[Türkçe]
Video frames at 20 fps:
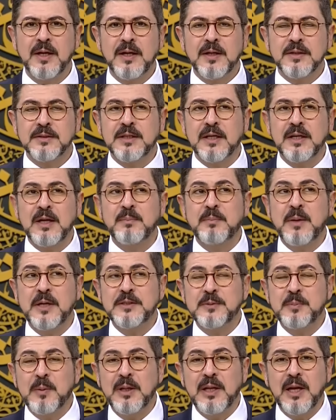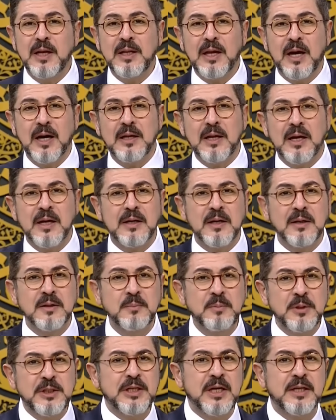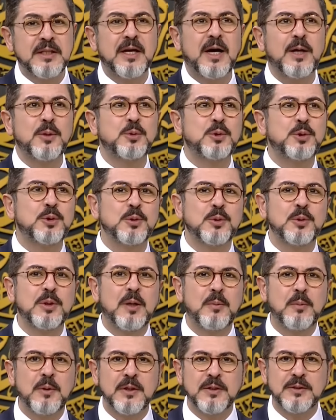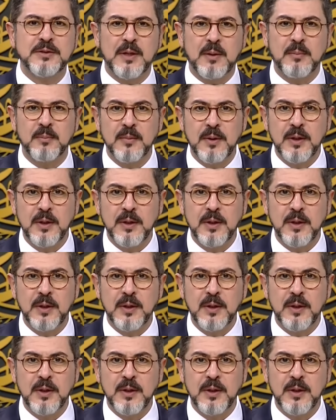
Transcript: sana besmele ile alakalı bir şey daha düşündürebilirsem,